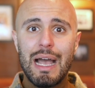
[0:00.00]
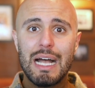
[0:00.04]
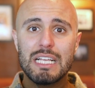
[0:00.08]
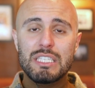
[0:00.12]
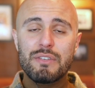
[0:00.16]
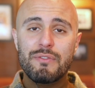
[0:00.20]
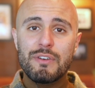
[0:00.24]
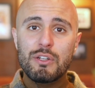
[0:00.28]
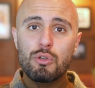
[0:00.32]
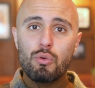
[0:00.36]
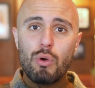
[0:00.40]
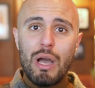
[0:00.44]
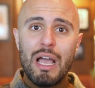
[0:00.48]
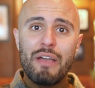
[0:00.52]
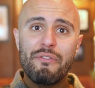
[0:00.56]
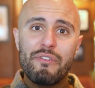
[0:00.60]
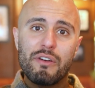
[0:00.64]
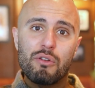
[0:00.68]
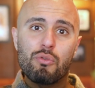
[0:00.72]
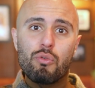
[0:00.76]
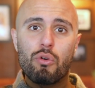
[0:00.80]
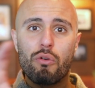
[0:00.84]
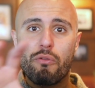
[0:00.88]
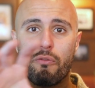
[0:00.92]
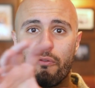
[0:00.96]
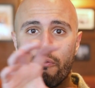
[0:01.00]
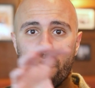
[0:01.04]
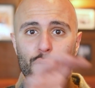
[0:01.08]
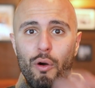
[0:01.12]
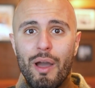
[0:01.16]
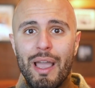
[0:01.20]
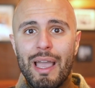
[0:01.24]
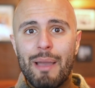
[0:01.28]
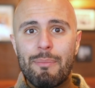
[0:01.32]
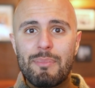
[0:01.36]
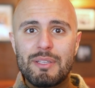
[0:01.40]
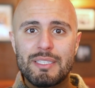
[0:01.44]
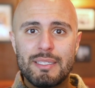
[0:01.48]
Also wenn du einfach nur
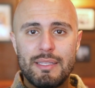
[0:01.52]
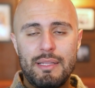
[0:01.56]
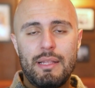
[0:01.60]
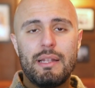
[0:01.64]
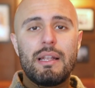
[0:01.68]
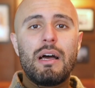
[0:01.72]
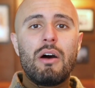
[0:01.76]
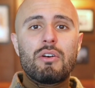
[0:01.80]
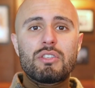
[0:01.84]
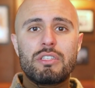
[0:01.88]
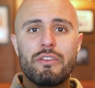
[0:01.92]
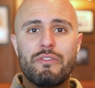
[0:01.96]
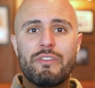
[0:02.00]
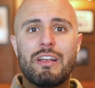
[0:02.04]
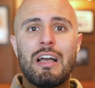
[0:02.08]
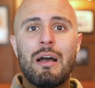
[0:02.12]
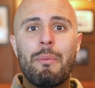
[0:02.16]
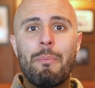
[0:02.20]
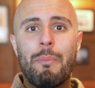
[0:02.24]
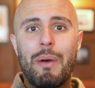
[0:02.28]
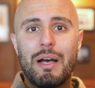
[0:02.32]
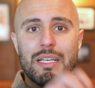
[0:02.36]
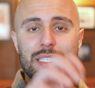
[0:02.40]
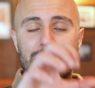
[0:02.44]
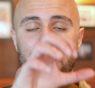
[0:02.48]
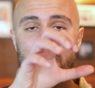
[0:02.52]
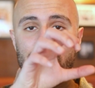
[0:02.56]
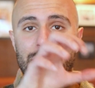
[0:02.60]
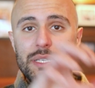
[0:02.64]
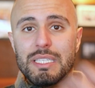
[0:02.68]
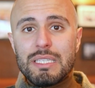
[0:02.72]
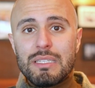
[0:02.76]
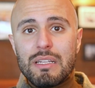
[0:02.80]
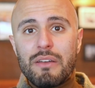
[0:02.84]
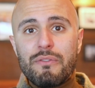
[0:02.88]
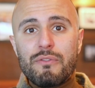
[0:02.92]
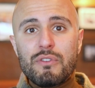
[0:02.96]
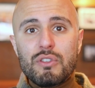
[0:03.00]
vorher ein bisschen deine Hausaufgaben machst, ein
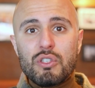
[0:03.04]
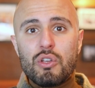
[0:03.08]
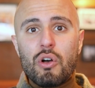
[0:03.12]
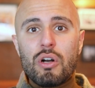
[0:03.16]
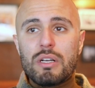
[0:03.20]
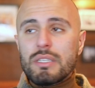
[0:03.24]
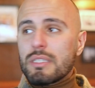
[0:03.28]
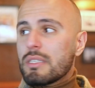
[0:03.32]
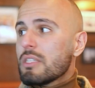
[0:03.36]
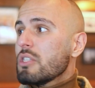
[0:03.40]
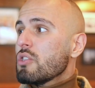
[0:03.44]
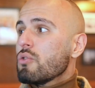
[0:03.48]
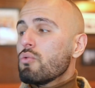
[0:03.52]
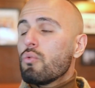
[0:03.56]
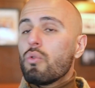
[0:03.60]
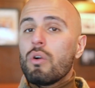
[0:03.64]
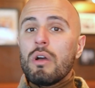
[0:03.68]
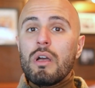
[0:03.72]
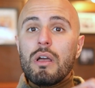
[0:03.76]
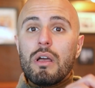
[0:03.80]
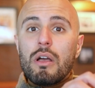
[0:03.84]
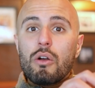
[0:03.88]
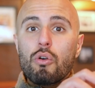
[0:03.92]
bisschen dafür sorgst, dass du